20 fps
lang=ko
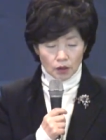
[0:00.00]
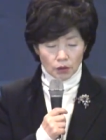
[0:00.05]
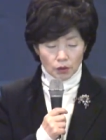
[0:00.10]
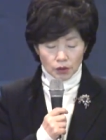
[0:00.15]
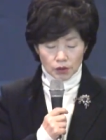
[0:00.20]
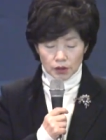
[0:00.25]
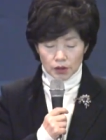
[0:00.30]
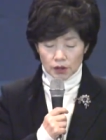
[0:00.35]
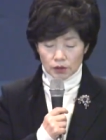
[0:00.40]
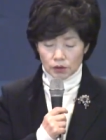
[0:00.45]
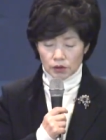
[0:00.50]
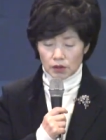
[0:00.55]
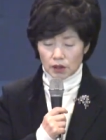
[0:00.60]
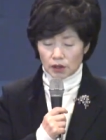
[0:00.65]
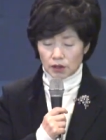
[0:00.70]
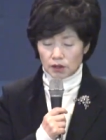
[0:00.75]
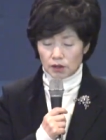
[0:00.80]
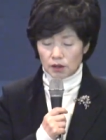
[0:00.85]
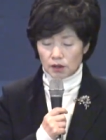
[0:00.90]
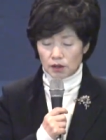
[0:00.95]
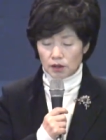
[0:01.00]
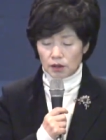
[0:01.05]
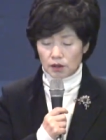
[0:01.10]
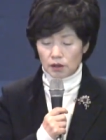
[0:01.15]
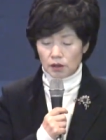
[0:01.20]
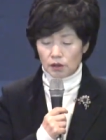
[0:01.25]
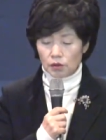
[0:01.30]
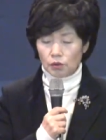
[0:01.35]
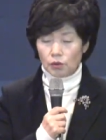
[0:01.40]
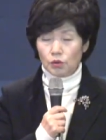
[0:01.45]
혹시라도
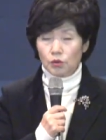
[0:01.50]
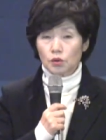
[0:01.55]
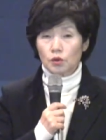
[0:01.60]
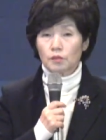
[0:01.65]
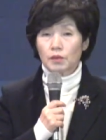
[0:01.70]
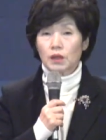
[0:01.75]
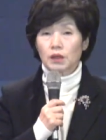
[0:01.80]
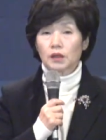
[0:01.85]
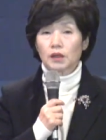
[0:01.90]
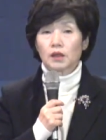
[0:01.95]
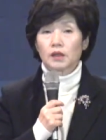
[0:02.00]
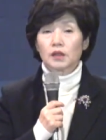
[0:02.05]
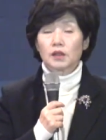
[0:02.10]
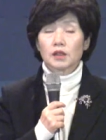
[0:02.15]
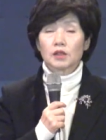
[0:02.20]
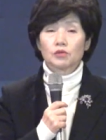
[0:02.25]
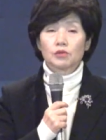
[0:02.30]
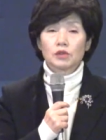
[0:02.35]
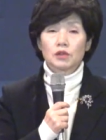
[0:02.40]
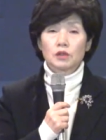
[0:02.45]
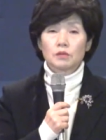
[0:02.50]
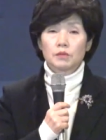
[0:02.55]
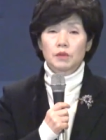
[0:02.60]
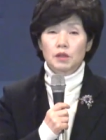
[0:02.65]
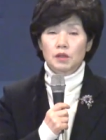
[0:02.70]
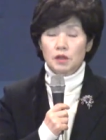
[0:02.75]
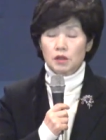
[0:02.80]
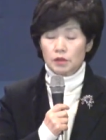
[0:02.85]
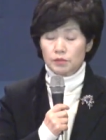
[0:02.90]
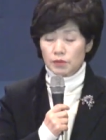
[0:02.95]
자기들도 조만간에
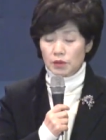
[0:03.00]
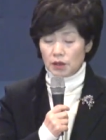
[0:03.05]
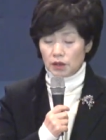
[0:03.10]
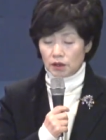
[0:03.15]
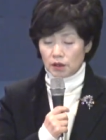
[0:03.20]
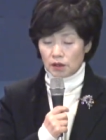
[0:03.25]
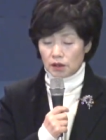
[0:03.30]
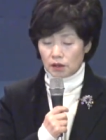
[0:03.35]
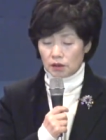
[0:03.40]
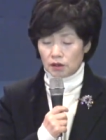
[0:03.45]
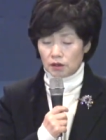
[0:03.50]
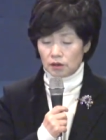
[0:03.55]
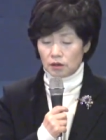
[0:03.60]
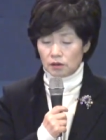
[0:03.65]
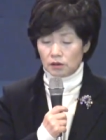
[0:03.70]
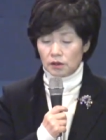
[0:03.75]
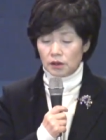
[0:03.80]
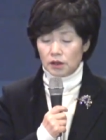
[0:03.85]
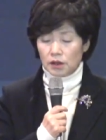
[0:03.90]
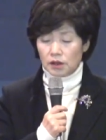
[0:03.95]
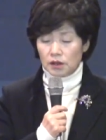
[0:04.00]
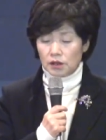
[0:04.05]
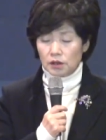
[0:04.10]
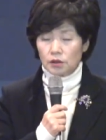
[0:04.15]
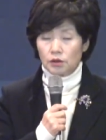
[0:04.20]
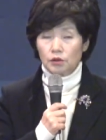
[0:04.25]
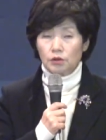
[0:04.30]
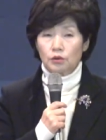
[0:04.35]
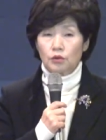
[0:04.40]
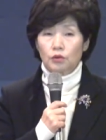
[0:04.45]
예수님이 십자가에 극형을
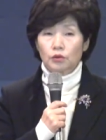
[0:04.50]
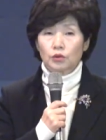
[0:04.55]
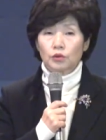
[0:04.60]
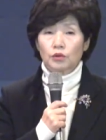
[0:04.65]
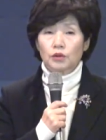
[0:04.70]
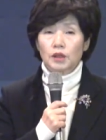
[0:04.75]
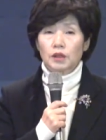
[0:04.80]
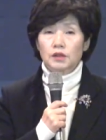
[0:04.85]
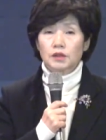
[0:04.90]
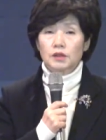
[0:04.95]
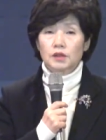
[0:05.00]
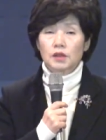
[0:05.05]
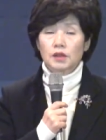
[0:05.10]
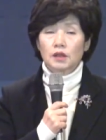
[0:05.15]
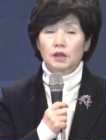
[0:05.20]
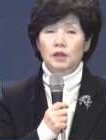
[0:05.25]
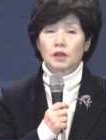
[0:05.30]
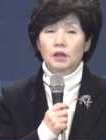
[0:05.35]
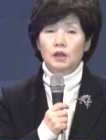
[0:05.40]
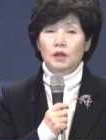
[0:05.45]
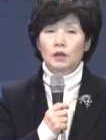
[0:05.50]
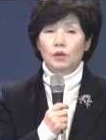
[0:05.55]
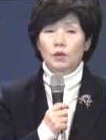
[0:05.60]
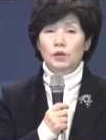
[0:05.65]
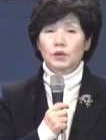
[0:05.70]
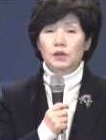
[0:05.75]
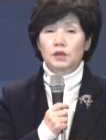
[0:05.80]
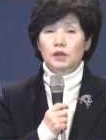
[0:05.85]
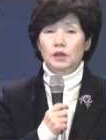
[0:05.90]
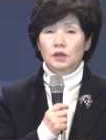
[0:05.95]
당하신 것 같이
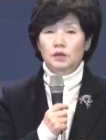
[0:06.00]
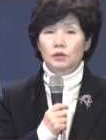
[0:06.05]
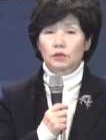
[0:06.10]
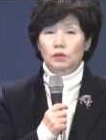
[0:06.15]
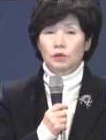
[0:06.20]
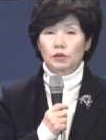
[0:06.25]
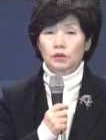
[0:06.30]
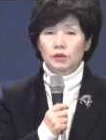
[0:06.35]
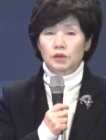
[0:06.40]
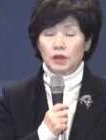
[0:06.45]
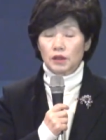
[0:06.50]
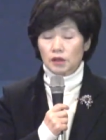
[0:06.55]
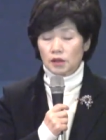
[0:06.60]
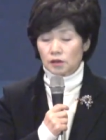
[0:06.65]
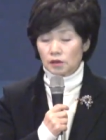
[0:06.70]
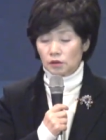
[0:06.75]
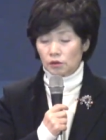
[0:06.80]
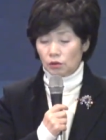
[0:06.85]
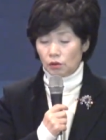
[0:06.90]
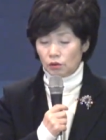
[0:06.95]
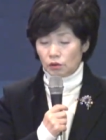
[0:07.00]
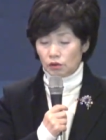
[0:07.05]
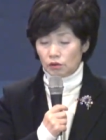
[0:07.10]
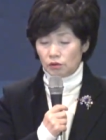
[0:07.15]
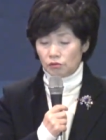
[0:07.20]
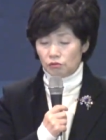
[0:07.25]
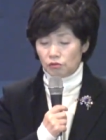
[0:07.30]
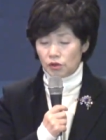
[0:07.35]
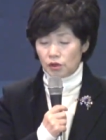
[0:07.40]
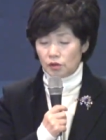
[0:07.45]
혹시라도 자기들도
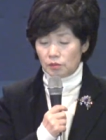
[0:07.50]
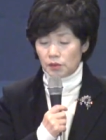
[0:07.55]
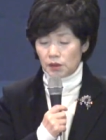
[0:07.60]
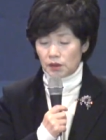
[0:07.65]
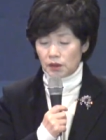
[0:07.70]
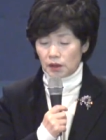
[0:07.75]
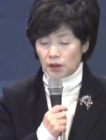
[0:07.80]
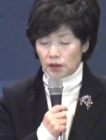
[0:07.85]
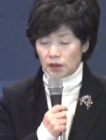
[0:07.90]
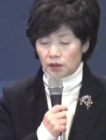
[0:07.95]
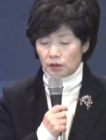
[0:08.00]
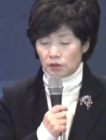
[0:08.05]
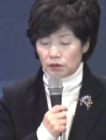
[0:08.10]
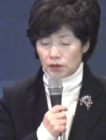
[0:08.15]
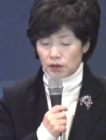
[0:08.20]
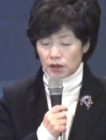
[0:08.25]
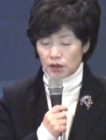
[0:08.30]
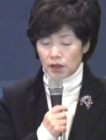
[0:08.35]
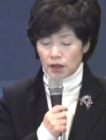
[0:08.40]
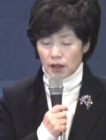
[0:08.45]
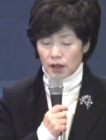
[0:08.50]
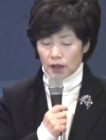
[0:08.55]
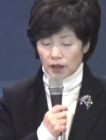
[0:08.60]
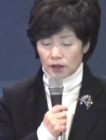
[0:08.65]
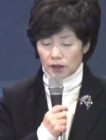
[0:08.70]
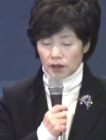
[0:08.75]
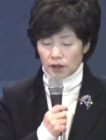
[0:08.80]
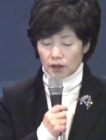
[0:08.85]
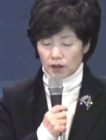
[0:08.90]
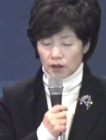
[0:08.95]
그런 위험을 당하는 것이
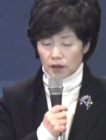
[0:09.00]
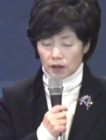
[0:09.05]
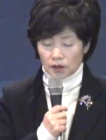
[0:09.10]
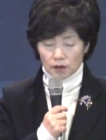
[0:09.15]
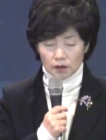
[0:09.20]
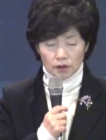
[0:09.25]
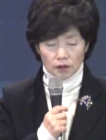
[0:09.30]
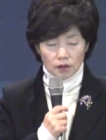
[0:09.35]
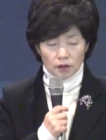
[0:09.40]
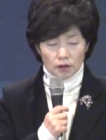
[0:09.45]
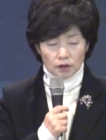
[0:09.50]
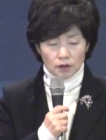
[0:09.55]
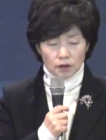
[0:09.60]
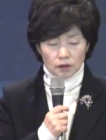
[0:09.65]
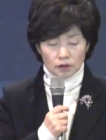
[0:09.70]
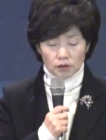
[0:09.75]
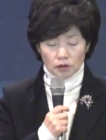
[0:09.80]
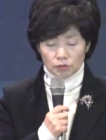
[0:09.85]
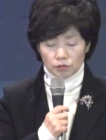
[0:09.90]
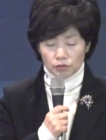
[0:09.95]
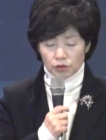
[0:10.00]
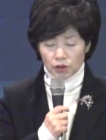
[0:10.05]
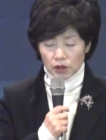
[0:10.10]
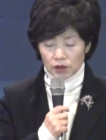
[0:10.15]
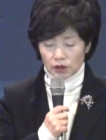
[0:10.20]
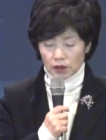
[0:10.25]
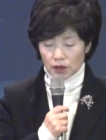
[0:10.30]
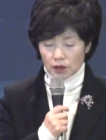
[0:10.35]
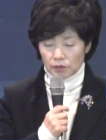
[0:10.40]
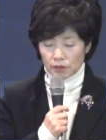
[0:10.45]
아닌가 그런
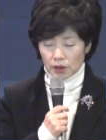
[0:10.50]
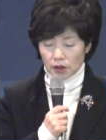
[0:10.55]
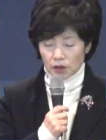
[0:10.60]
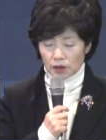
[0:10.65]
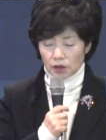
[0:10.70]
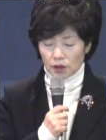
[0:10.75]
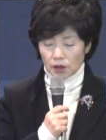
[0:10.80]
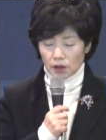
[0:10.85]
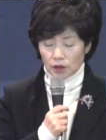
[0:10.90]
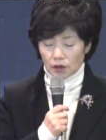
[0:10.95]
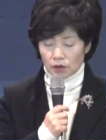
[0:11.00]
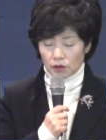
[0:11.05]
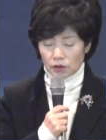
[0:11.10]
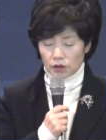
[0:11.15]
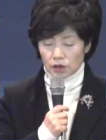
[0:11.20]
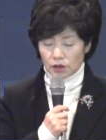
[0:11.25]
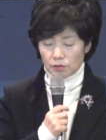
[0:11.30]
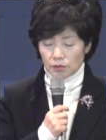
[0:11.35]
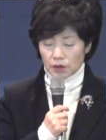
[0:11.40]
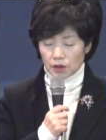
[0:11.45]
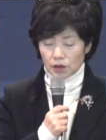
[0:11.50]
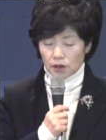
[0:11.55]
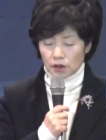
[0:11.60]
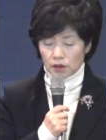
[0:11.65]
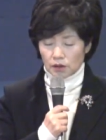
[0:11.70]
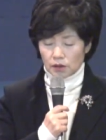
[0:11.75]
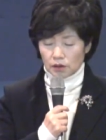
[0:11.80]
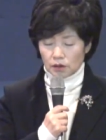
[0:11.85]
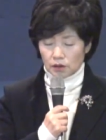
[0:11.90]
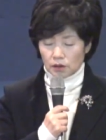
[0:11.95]
불안감이 어, 심히
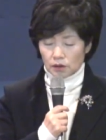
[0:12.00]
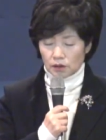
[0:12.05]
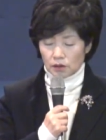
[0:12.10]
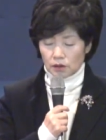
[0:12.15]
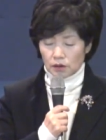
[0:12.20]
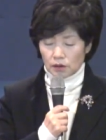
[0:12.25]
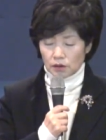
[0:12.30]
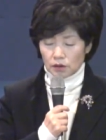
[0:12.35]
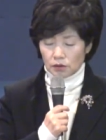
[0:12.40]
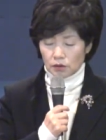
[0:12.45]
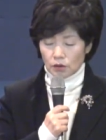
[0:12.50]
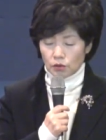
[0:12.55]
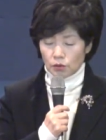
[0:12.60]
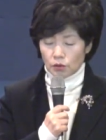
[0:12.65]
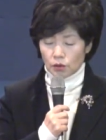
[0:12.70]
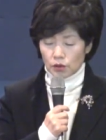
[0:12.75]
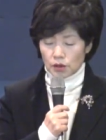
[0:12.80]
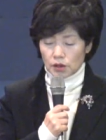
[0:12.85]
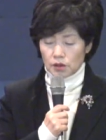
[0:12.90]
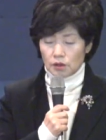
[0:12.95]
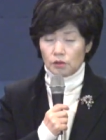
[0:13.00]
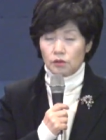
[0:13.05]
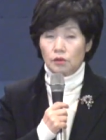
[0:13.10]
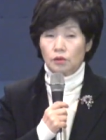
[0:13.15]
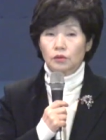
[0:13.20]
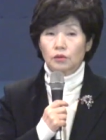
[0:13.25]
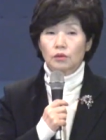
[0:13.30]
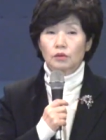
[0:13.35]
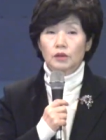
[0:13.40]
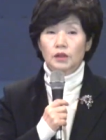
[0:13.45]
어, 떨고
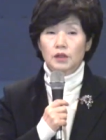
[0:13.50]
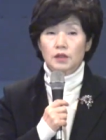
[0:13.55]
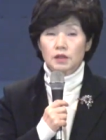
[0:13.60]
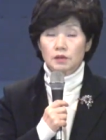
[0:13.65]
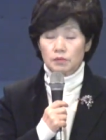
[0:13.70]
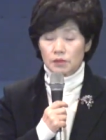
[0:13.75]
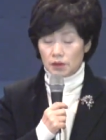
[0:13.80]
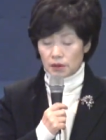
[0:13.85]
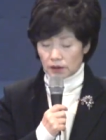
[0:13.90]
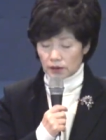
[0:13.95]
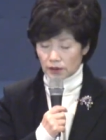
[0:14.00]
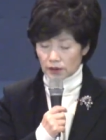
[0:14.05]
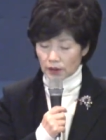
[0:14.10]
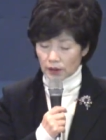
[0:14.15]
있었던 것 같습니다.